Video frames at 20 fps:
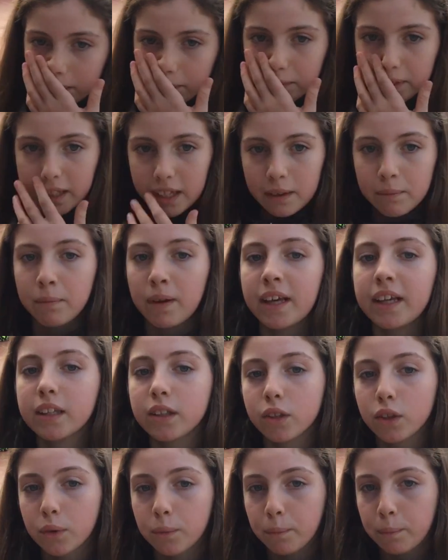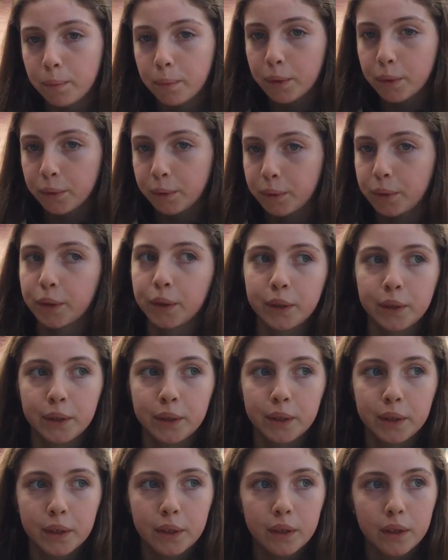nome del maestro Bruno.
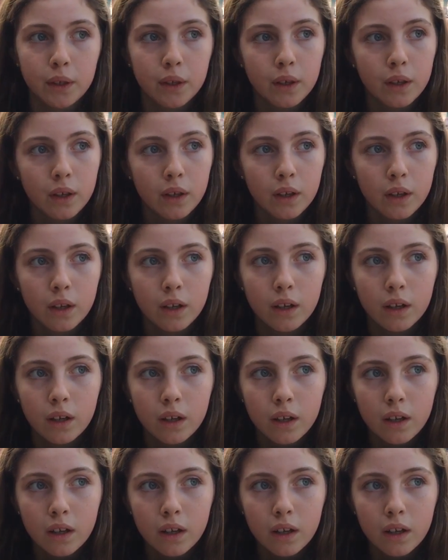Cognome?